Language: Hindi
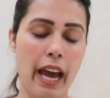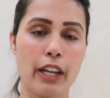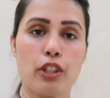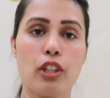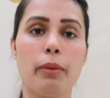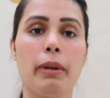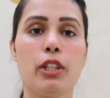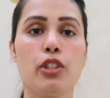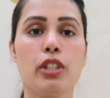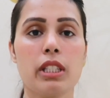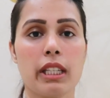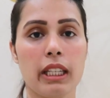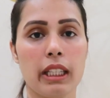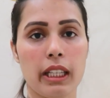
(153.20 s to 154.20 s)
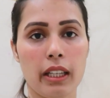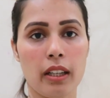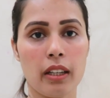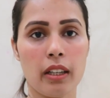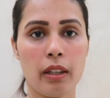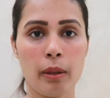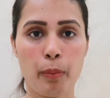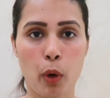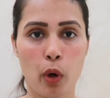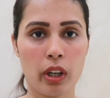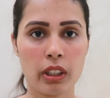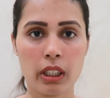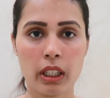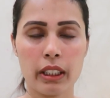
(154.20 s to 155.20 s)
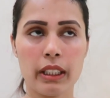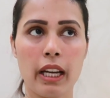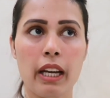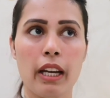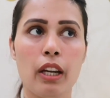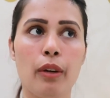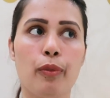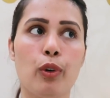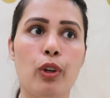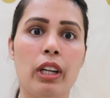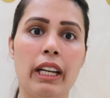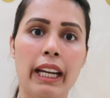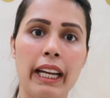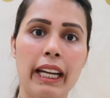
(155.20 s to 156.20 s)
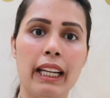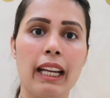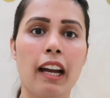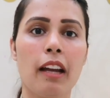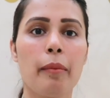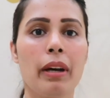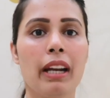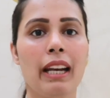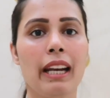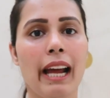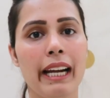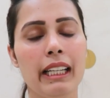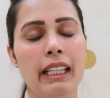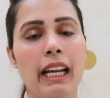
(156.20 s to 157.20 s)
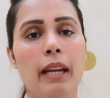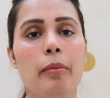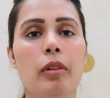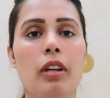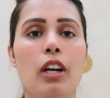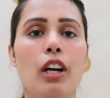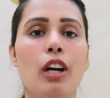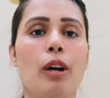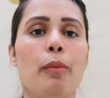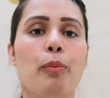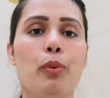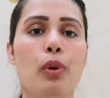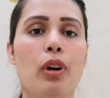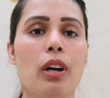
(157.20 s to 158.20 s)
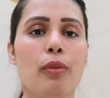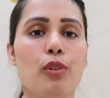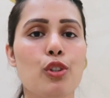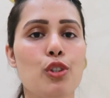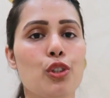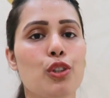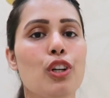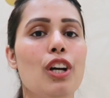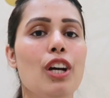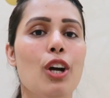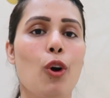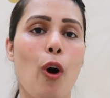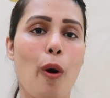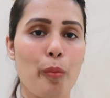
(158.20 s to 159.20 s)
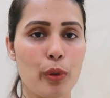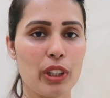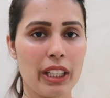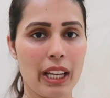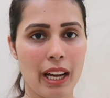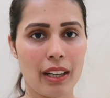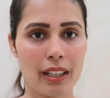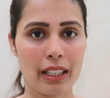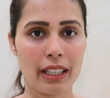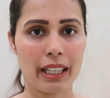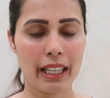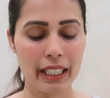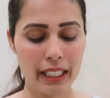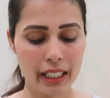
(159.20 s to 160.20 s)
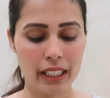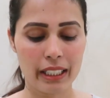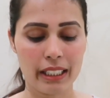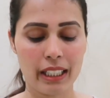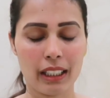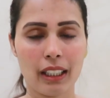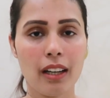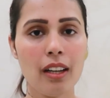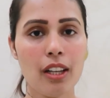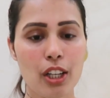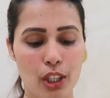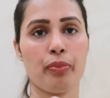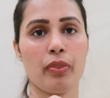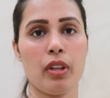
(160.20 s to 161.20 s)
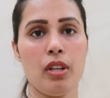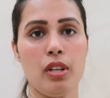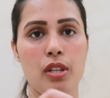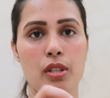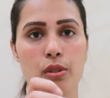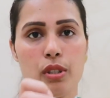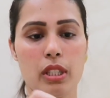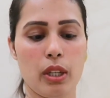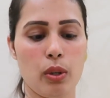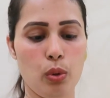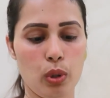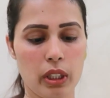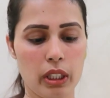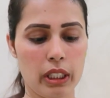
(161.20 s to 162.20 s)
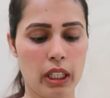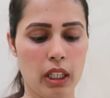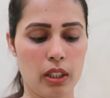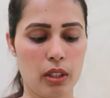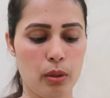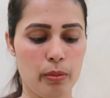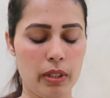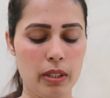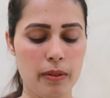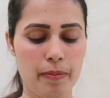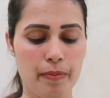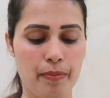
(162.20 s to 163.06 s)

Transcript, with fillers: एक्चुअली मैंने जो स्किन केयर प्रोडक्ट खरीदा है वो डे टाइम एंड नाइट टाइम का पूरा वो जो कॉम्बो तैयार करके ही खरीदा था जैसे खोल के दिखाती हूँ